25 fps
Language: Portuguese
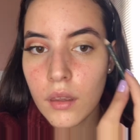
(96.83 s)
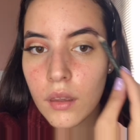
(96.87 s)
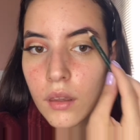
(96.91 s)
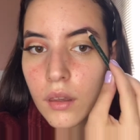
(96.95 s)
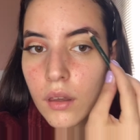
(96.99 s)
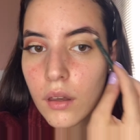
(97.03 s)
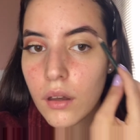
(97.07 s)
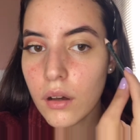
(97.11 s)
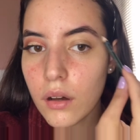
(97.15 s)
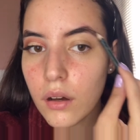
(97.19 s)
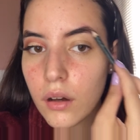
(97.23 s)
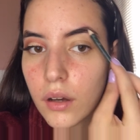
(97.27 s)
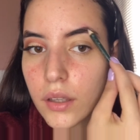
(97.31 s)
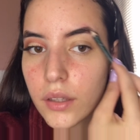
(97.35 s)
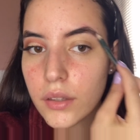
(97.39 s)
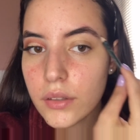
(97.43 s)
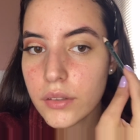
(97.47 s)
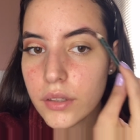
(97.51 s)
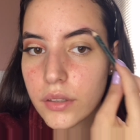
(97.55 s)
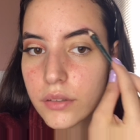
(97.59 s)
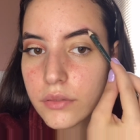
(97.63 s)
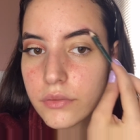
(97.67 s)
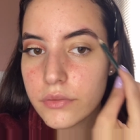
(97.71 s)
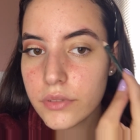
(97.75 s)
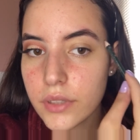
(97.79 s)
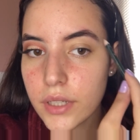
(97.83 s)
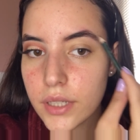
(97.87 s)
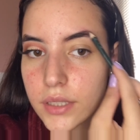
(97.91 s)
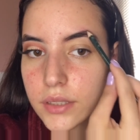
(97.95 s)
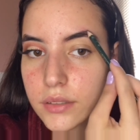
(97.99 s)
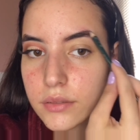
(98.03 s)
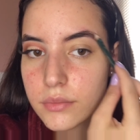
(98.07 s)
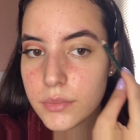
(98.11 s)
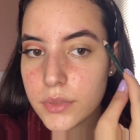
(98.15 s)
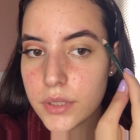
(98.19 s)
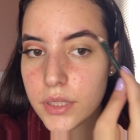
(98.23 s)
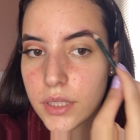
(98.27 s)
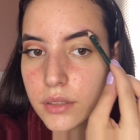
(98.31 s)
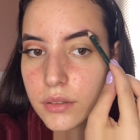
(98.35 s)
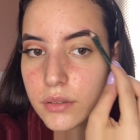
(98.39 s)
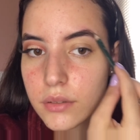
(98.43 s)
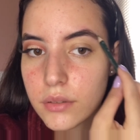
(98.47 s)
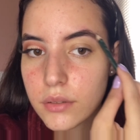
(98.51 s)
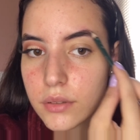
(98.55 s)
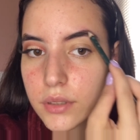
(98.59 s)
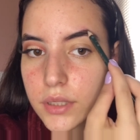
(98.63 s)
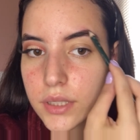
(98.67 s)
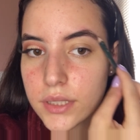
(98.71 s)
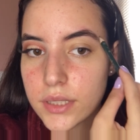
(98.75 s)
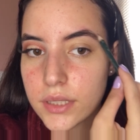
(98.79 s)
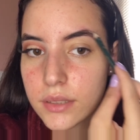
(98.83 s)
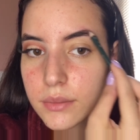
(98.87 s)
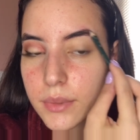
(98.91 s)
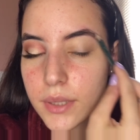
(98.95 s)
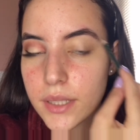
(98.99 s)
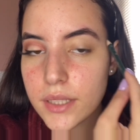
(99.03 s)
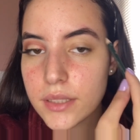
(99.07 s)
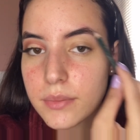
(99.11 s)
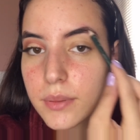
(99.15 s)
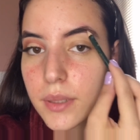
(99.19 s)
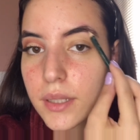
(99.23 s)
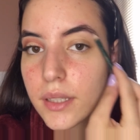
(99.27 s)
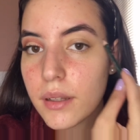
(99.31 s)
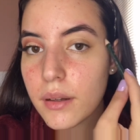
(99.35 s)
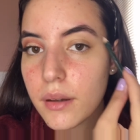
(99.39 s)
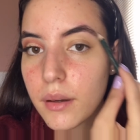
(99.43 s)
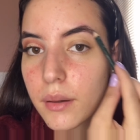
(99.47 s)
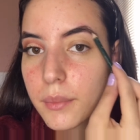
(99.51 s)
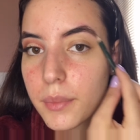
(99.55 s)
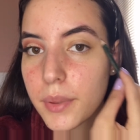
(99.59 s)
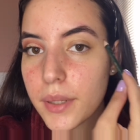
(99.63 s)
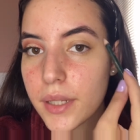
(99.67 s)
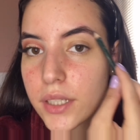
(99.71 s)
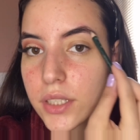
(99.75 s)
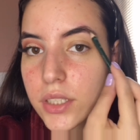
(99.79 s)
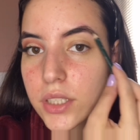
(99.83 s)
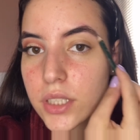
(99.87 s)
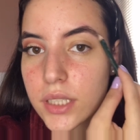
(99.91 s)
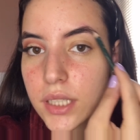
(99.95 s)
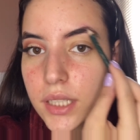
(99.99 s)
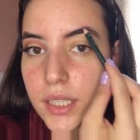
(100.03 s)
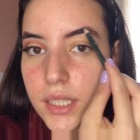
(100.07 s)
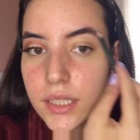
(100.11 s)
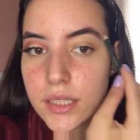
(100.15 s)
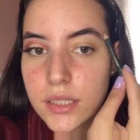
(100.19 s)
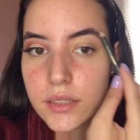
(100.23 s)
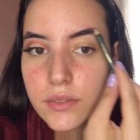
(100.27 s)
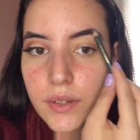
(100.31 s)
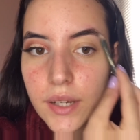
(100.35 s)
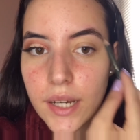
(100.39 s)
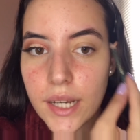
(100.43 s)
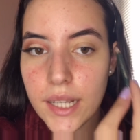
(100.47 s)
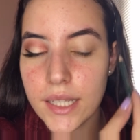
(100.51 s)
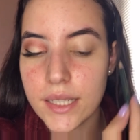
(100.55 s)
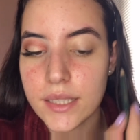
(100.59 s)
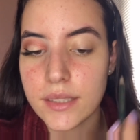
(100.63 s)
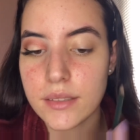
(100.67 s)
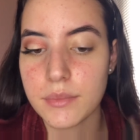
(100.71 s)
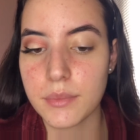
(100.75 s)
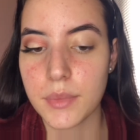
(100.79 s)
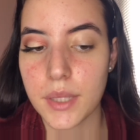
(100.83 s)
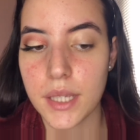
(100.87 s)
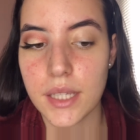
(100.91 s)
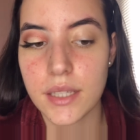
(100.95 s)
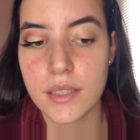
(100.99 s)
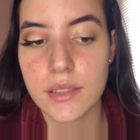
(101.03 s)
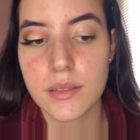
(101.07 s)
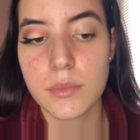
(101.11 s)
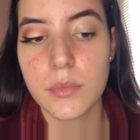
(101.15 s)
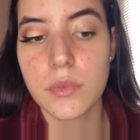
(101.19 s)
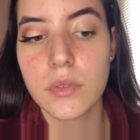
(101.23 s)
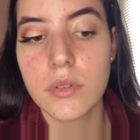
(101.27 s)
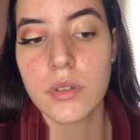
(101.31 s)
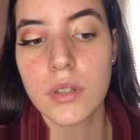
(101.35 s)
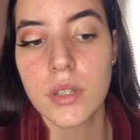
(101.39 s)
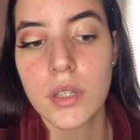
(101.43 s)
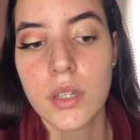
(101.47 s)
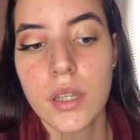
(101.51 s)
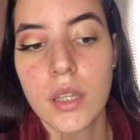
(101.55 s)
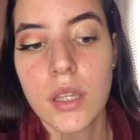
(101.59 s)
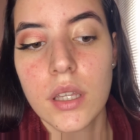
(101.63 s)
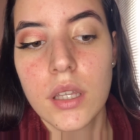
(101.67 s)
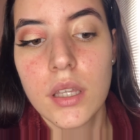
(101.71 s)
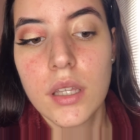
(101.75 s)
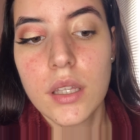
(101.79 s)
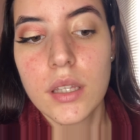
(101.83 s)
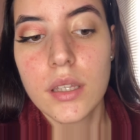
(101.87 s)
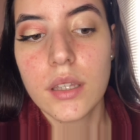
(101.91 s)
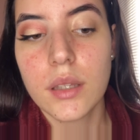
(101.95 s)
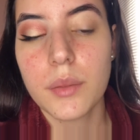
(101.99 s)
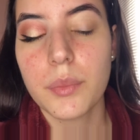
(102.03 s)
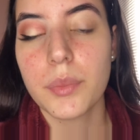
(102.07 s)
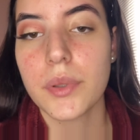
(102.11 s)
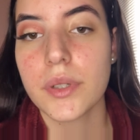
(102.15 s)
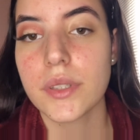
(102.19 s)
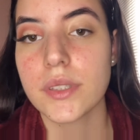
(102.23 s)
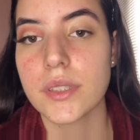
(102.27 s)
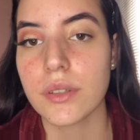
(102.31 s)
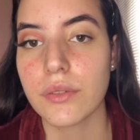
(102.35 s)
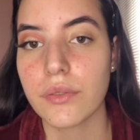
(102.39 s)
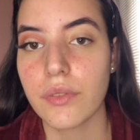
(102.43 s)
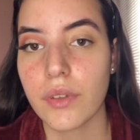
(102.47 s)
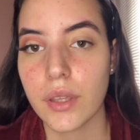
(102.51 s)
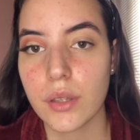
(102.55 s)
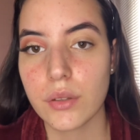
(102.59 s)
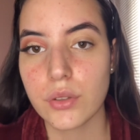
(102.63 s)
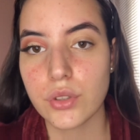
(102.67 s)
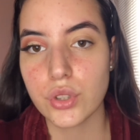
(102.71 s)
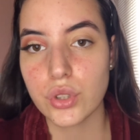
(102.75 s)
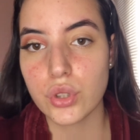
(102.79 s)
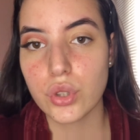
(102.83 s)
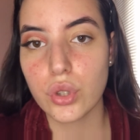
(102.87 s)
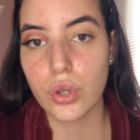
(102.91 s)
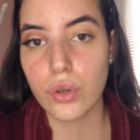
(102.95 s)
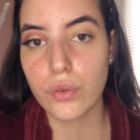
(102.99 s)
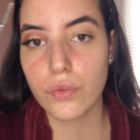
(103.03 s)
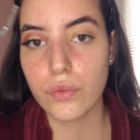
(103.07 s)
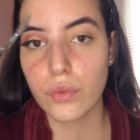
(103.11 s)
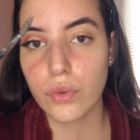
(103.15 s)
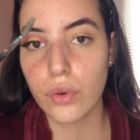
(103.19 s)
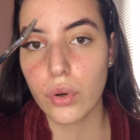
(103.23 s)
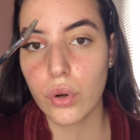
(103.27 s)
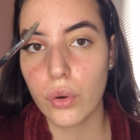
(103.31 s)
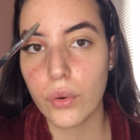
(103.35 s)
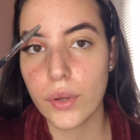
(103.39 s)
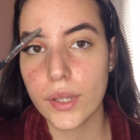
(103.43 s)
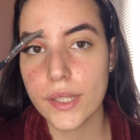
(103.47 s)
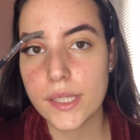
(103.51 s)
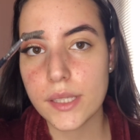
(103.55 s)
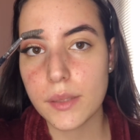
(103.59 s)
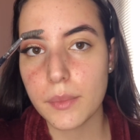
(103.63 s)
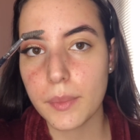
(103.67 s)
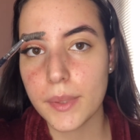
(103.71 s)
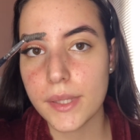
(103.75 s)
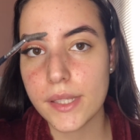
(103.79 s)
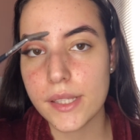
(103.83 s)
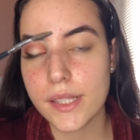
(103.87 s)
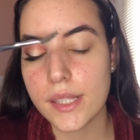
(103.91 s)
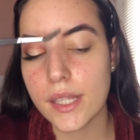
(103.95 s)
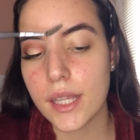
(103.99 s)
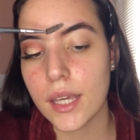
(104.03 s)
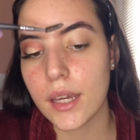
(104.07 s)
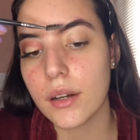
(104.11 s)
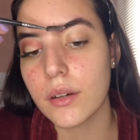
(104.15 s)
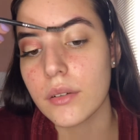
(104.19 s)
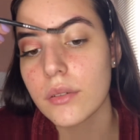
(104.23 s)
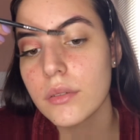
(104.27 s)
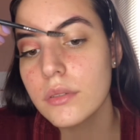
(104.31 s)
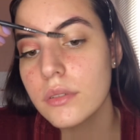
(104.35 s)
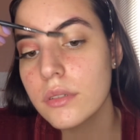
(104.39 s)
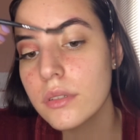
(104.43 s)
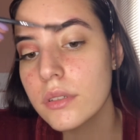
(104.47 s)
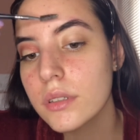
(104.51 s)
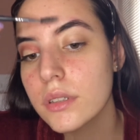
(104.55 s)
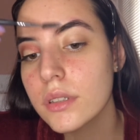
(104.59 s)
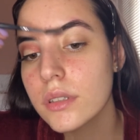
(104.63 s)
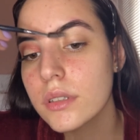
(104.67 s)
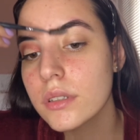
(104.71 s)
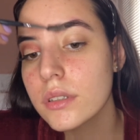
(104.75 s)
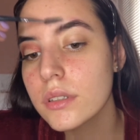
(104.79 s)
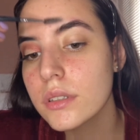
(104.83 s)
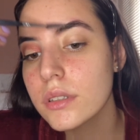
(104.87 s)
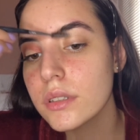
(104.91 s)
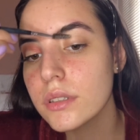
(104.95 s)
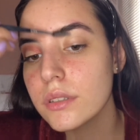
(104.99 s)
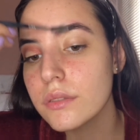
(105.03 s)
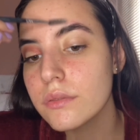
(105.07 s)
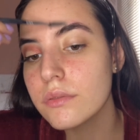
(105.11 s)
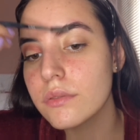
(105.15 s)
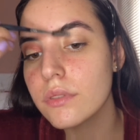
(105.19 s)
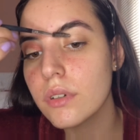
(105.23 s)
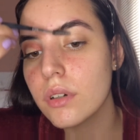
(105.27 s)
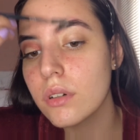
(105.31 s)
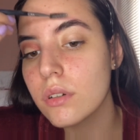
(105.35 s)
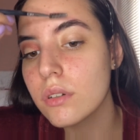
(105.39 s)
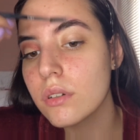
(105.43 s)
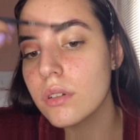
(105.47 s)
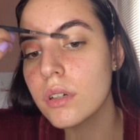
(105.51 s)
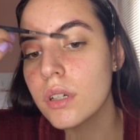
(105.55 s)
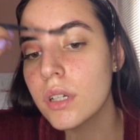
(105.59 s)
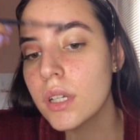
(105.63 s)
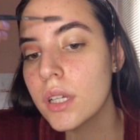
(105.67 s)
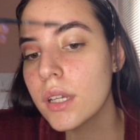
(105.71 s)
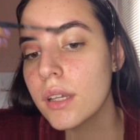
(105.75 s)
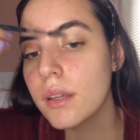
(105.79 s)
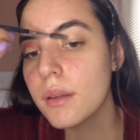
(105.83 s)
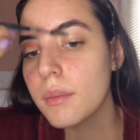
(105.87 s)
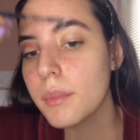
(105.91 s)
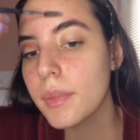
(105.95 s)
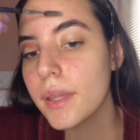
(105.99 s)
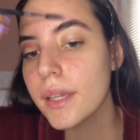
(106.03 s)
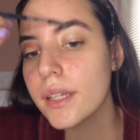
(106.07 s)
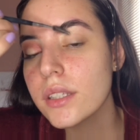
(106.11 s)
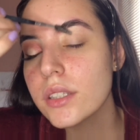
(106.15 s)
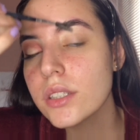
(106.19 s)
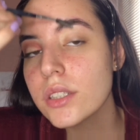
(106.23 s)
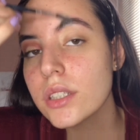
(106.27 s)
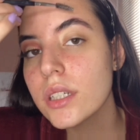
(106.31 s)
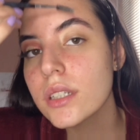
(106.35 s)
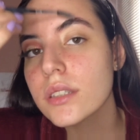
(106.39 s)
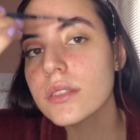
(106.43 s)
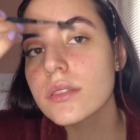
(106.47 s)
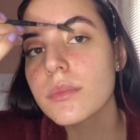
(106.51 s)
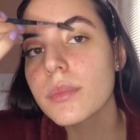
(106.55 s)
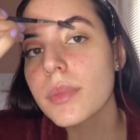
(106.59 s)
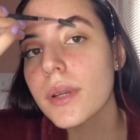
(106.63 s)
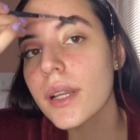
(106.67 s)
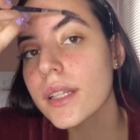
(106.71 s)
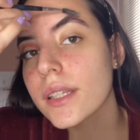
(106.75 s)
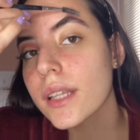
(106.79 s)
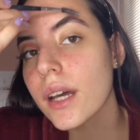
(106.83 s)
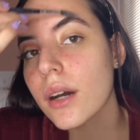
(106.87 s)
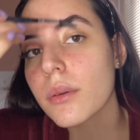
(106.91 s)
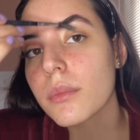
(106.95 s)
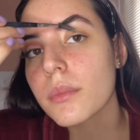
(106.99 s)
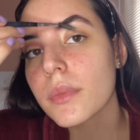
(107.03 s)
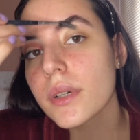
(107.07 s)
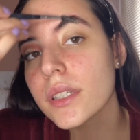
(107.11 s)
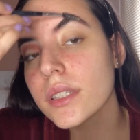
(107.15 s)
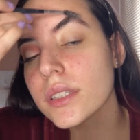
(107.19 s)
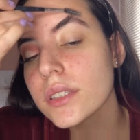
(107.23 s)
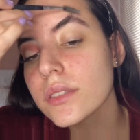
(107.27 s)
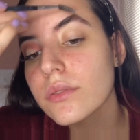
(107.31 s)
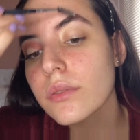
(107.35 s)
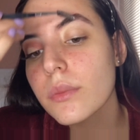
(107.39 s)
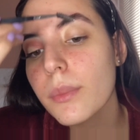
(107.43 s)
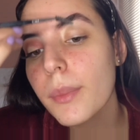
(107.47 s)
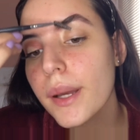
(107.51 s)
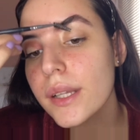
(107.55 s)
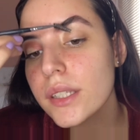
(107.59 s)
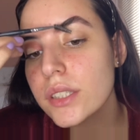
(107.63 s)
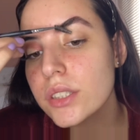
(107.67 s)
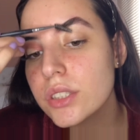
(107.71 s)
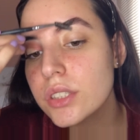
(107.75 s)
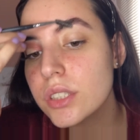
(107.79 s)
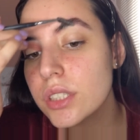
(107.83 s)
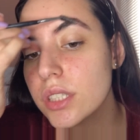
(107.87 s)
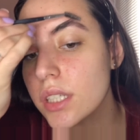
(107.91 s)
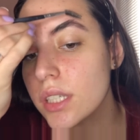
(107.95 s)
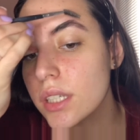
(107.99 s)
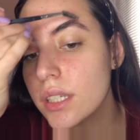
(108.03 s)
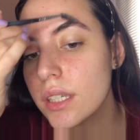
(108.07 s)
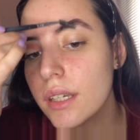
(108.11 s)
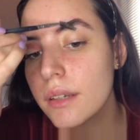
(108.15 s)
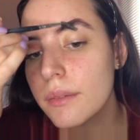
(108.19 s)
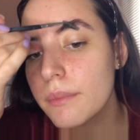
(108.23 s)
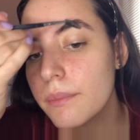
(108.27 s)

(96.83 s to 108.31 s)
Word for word: Ó, eu não faço muita coisa, mais pra dar uma preenchida nas falhas mesmo. Depois eu venho de novo com esse pincel e vou penteando pra dar uma esfumadinha.